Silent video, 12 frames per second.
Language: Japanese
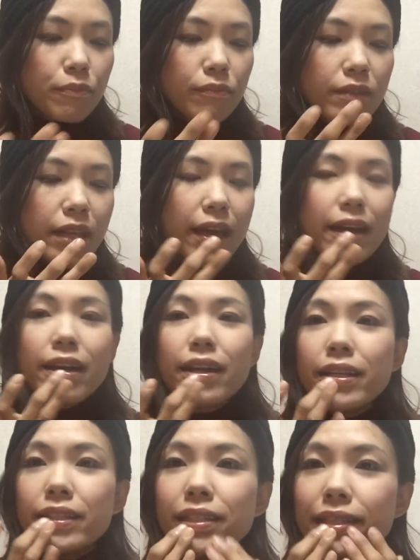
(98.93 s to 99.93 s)
んで
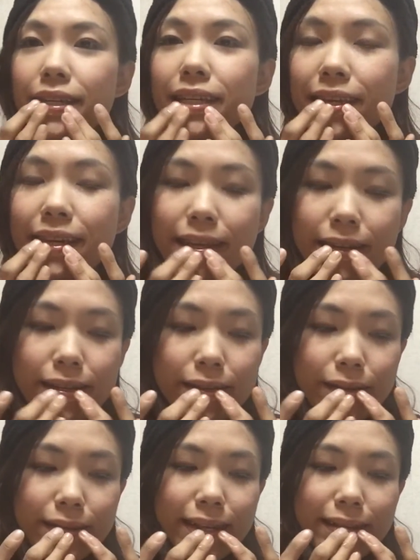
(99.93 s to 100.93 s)
次に
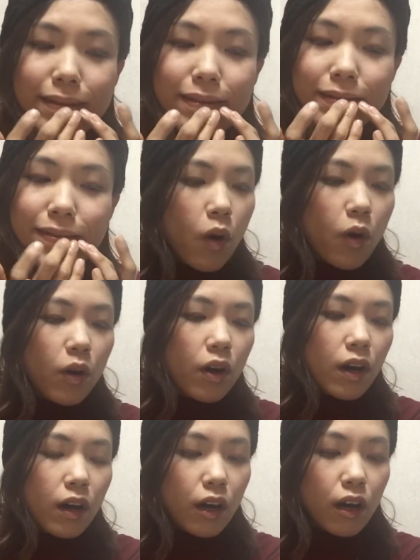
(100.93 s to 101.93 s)
黒砂糖を
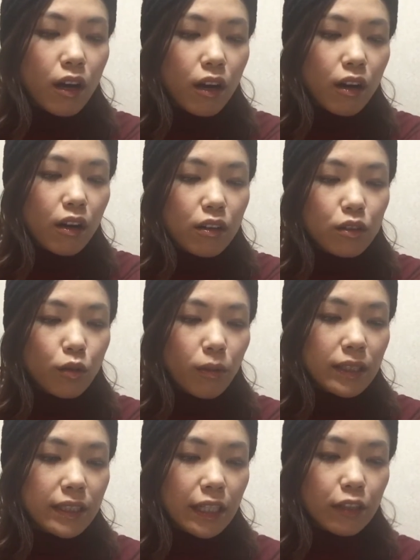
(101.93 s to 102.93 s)
伸
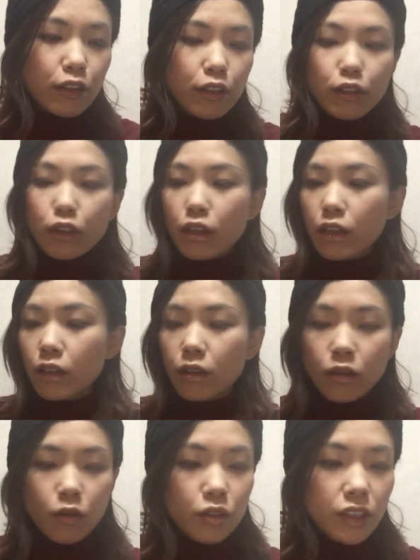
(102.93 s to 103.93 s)
ばしていく
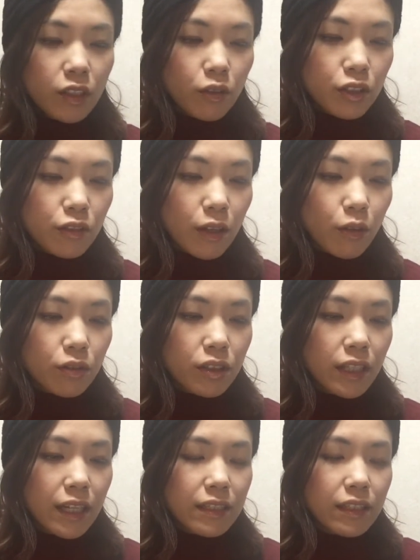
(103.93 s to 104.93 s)
ゴシゴシはこ
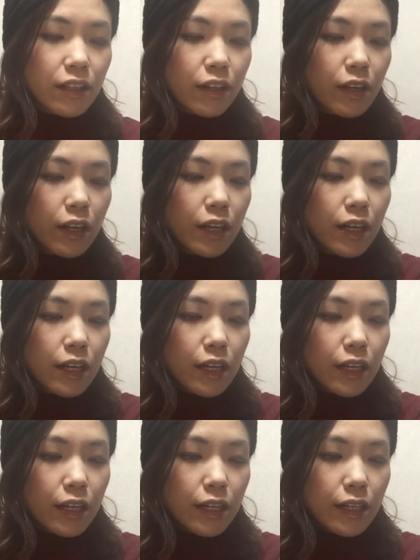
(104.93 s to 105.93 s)
すらず
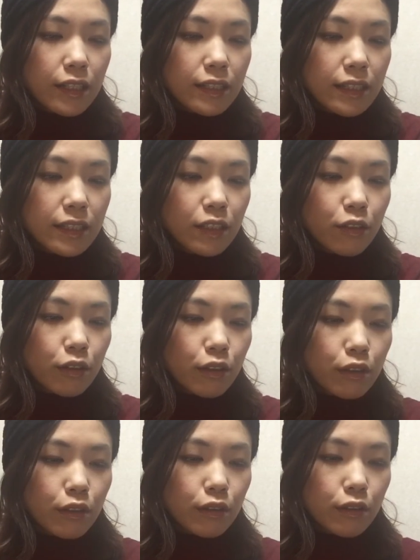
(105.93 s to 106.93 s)
優しく
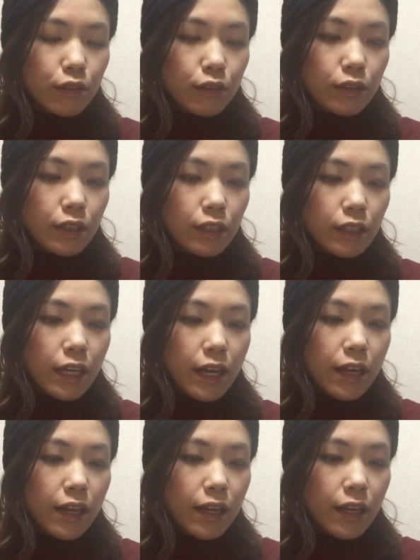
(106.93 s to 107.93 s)

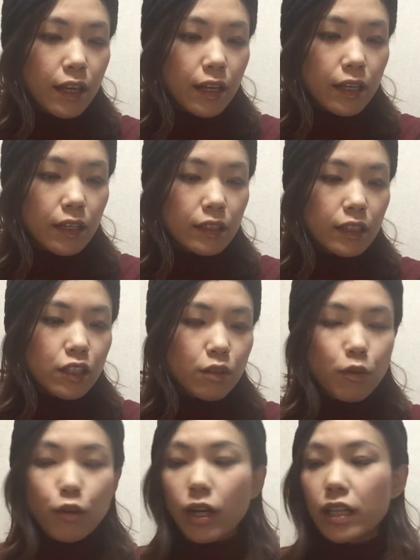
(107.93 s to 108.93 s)
で20
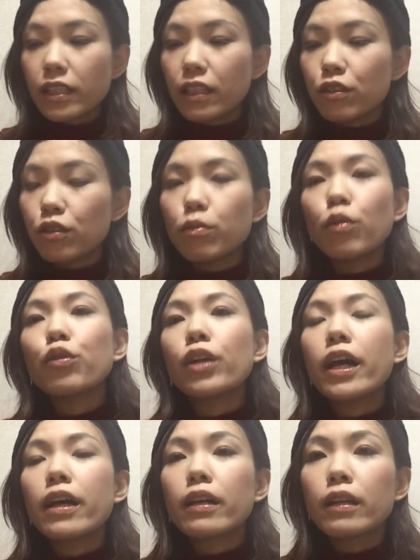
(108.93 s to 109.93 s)
秒から30秒ぐらい